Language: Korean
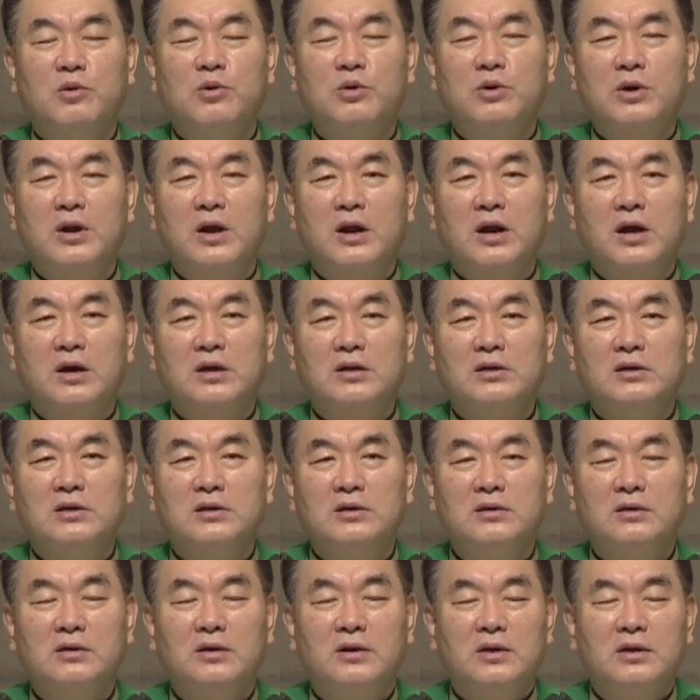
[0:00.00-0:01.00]

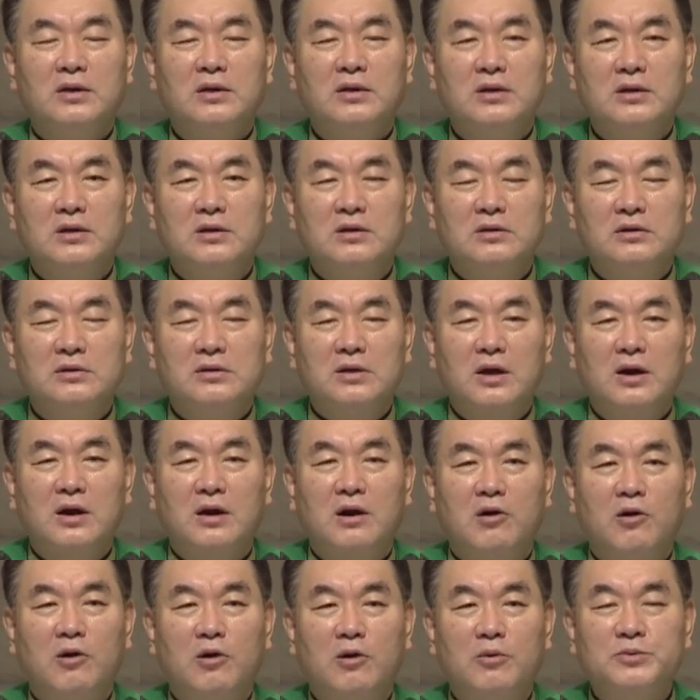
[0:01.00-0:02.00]
혼란하기 이를
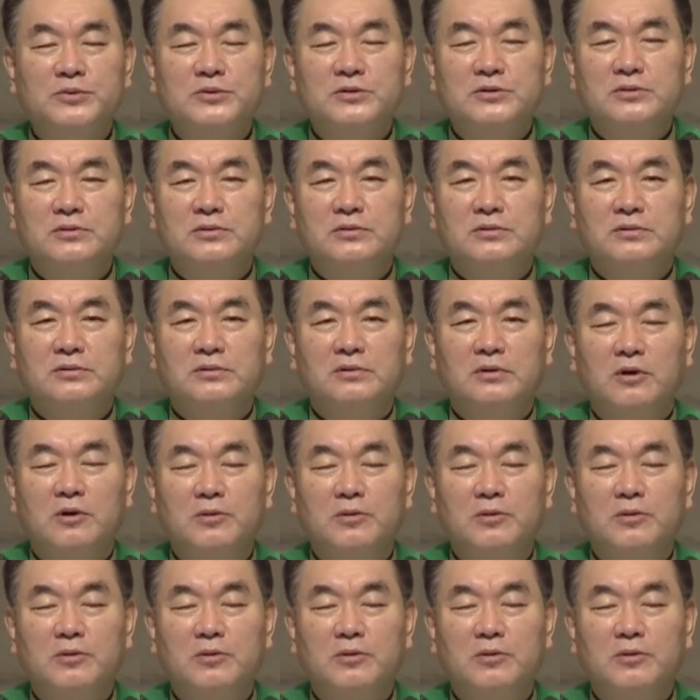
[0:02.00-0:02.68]
데가 없은,